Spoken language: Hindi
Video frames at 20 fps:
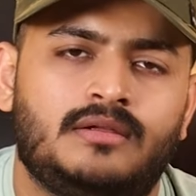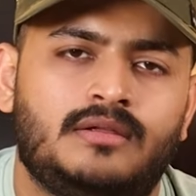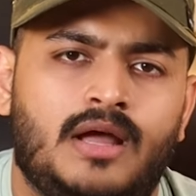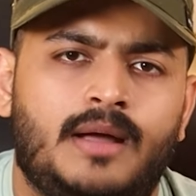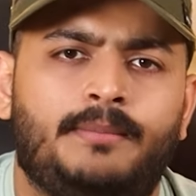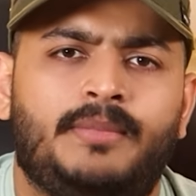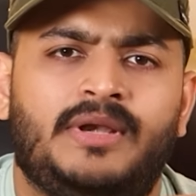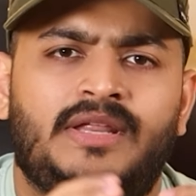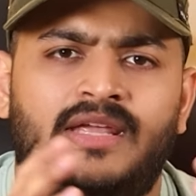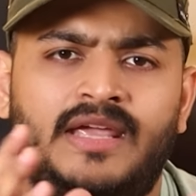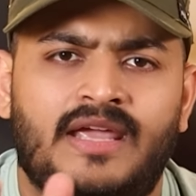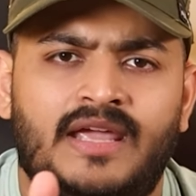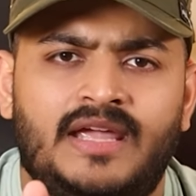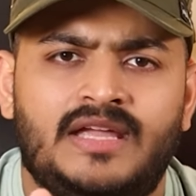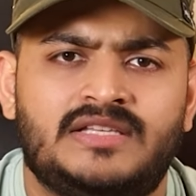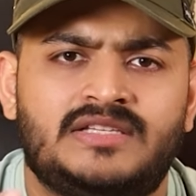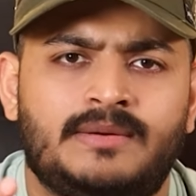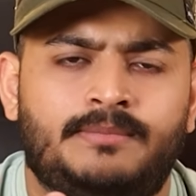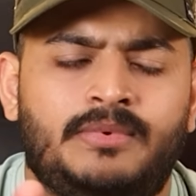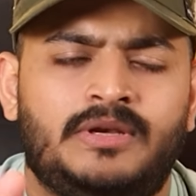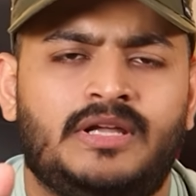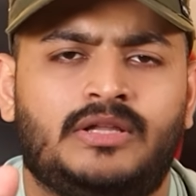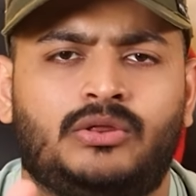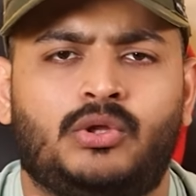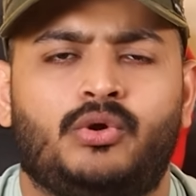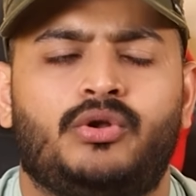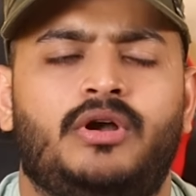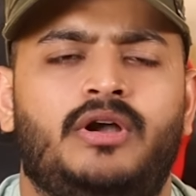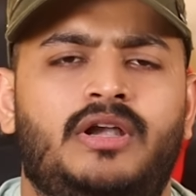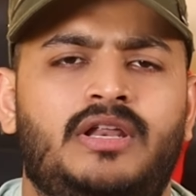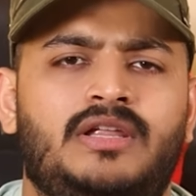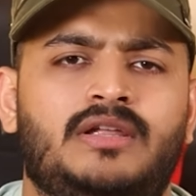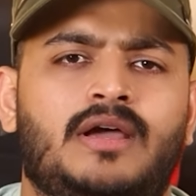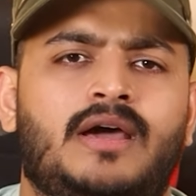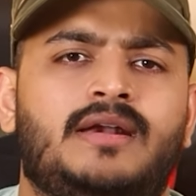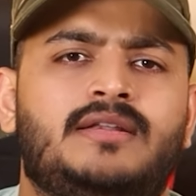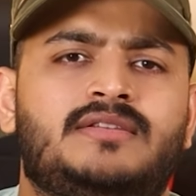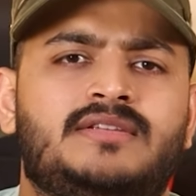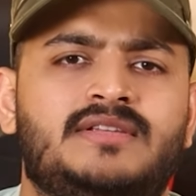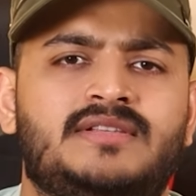अपनी एज अपनी अथॉरिटी
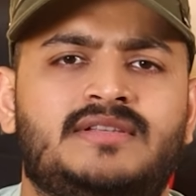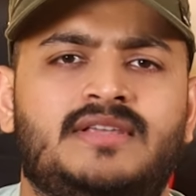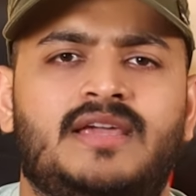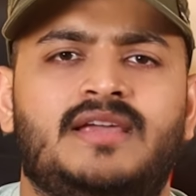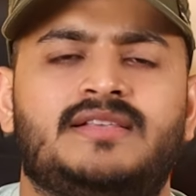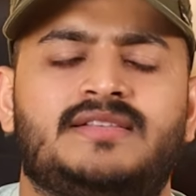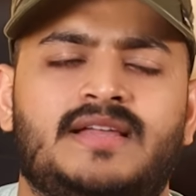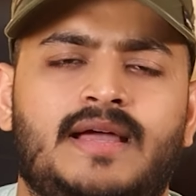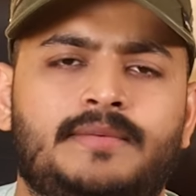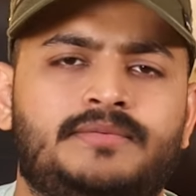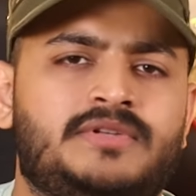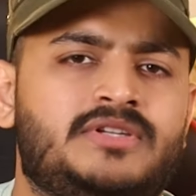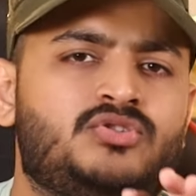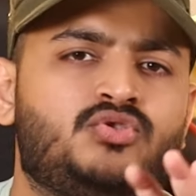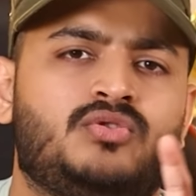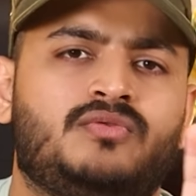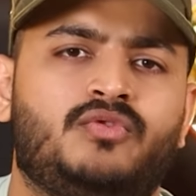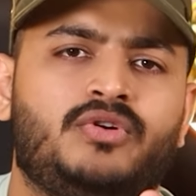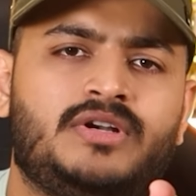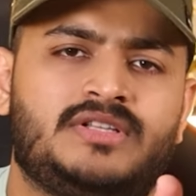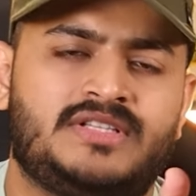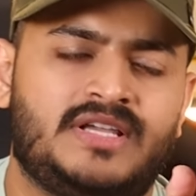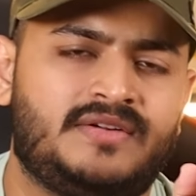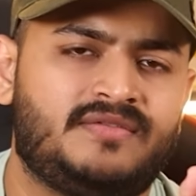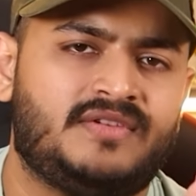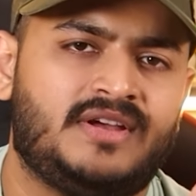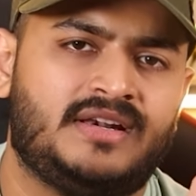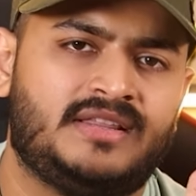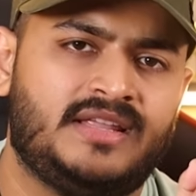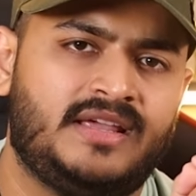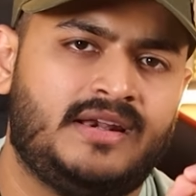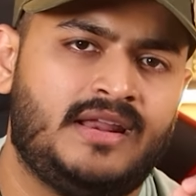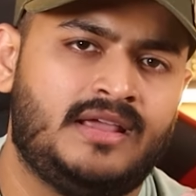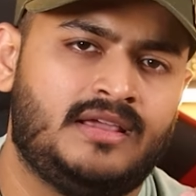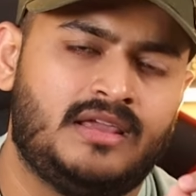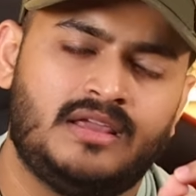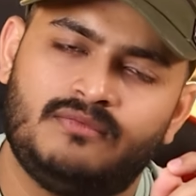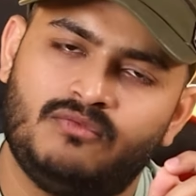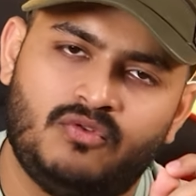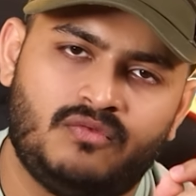हर चीज़ के हिसाब से जो वो डिजर्व करता है
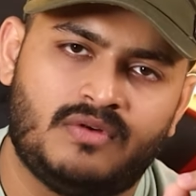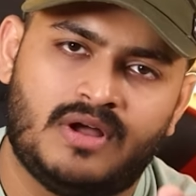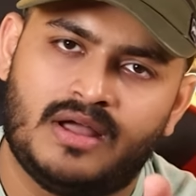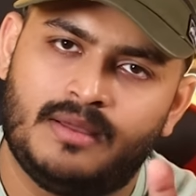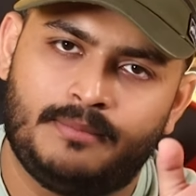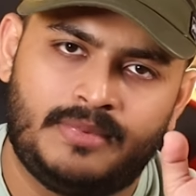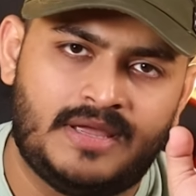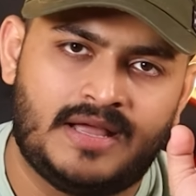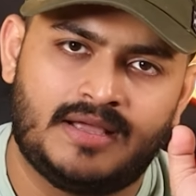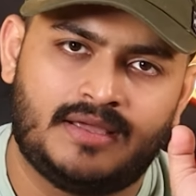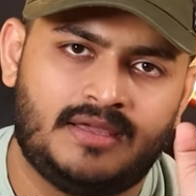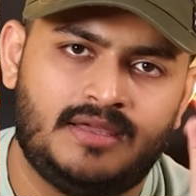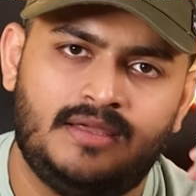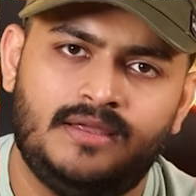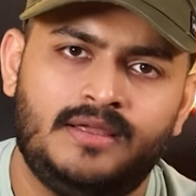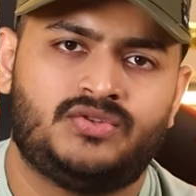रैंकिंग वो वहां पे आके